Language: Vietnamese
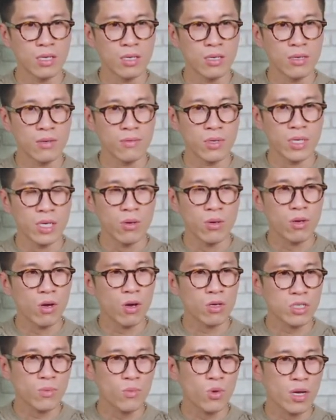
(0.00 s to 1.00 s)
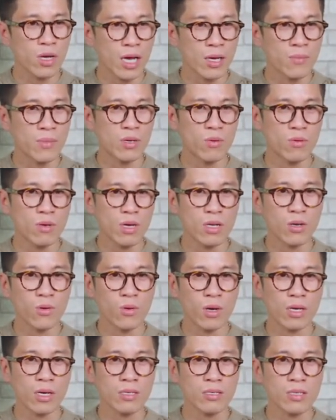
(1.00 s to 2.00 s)
Với đâu đó trong một ngày mình cũng cần
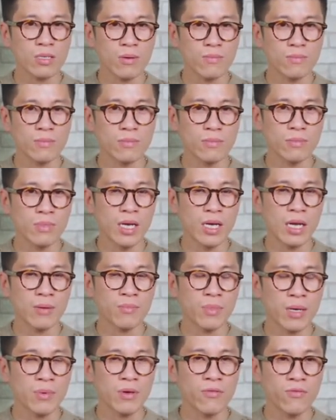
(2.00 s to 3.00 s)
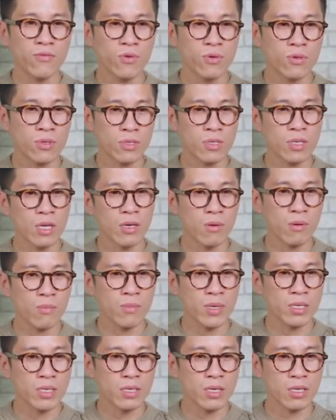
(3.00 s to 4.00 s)
khoảng tầm mười lăm hai mươi phút để mà
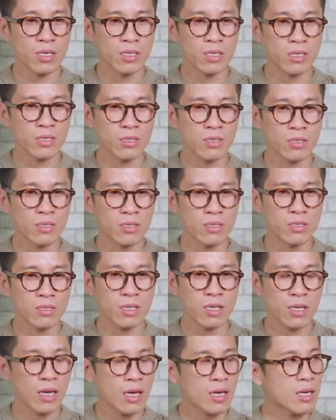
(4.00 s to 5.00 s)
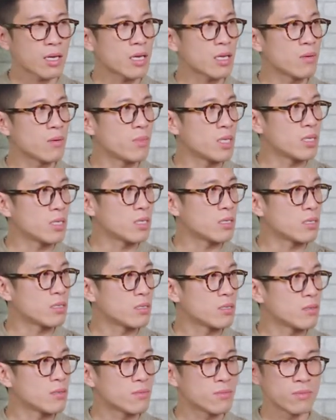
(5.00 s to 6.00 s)
mình uh, tĩnh lặng lại, để mình
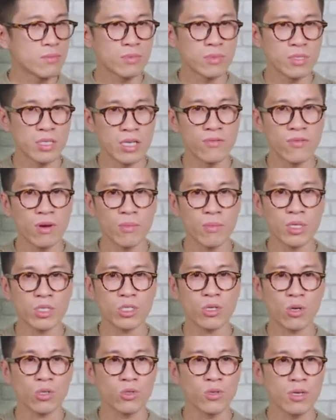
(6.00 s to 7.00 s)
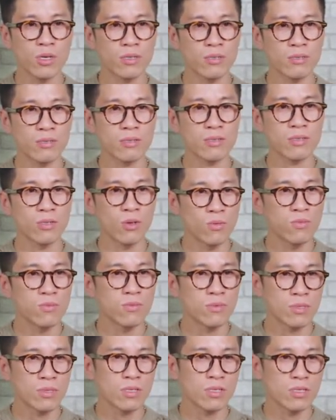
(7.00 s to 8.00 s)
à. nhìn và mình trò chuyện đúng
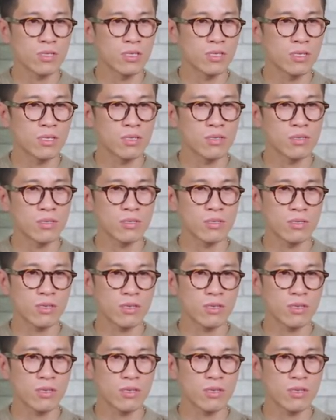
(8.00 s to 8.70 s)
giữa